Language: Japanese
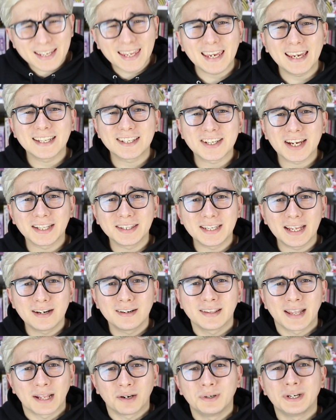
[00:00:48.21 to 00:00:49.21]
系
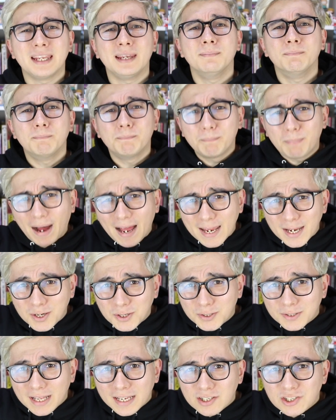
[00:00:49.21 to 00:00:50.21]
チャンネルなのに
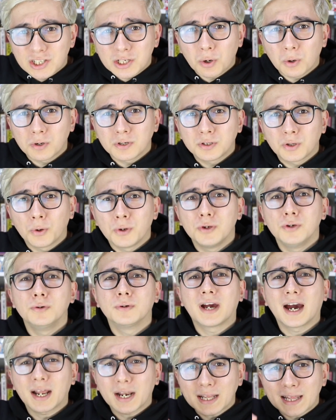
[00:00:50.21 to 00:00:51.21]
バイクで事故るとい
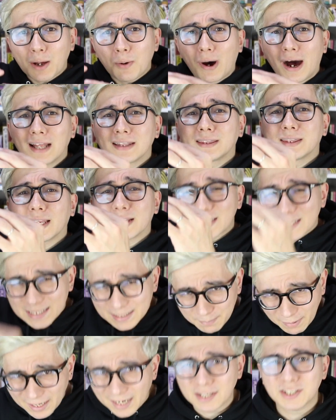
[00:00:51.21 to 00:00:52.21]
う体を張った
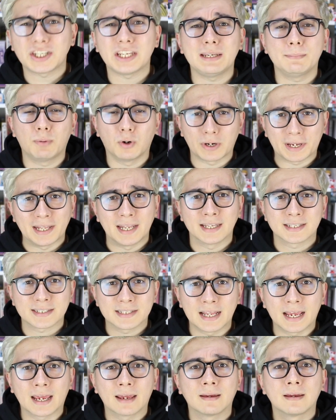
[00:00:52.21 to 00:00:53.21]
素晴らしいボケで
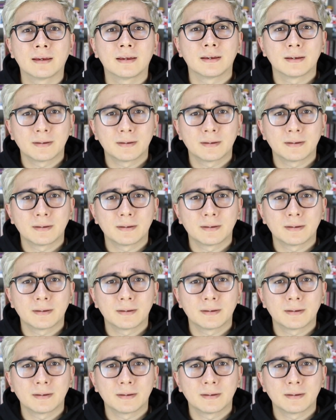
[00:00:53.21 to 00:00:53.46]
すね。